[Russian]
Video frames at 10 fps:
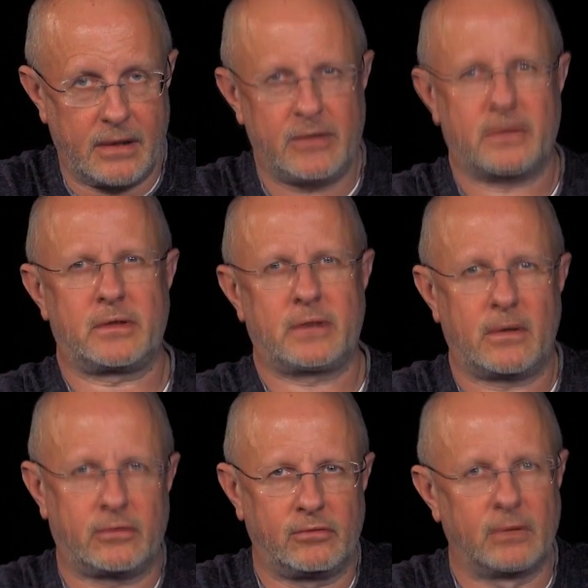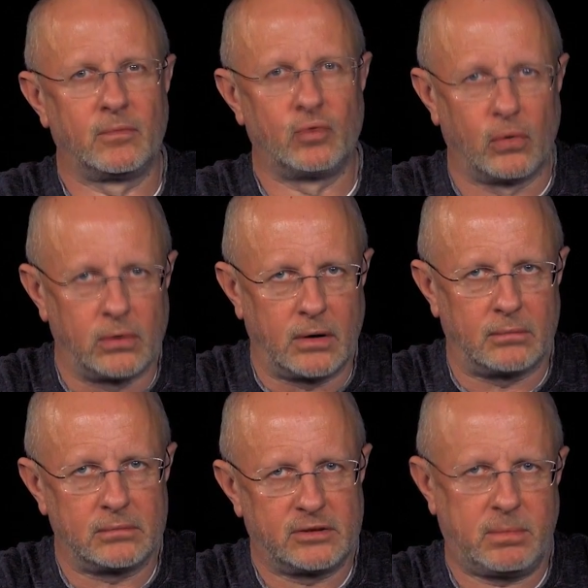Они считают своим
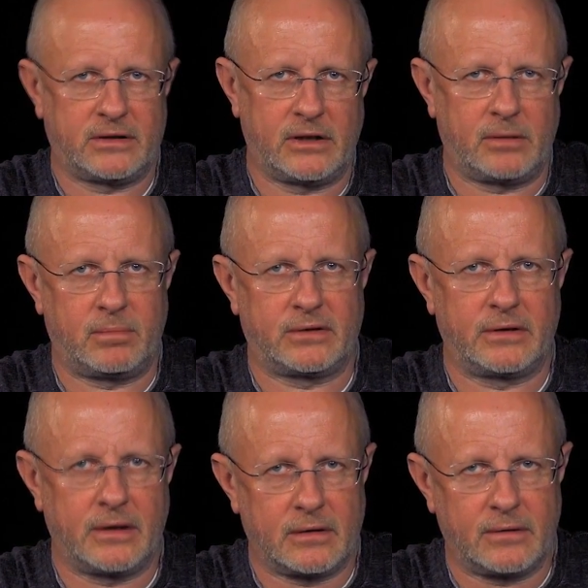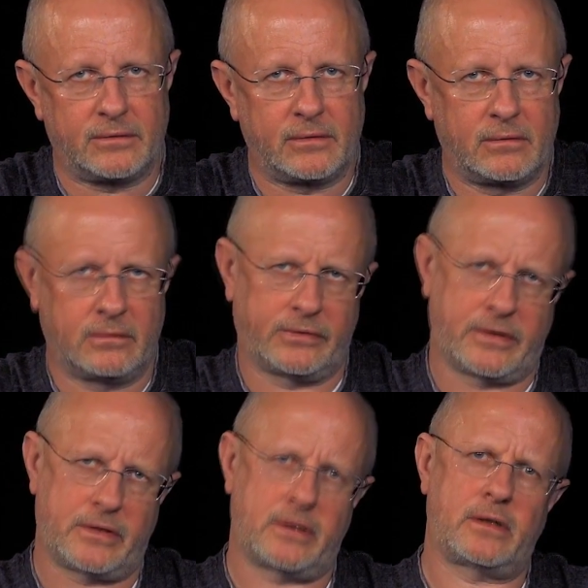долгом спасать пациентов,
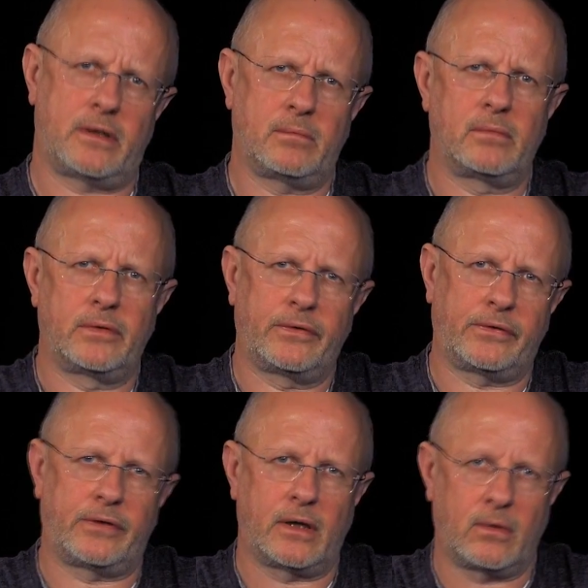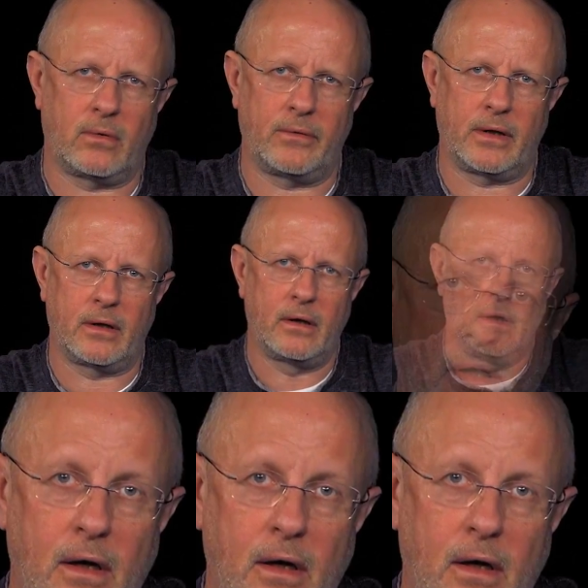возвращать им здоровье.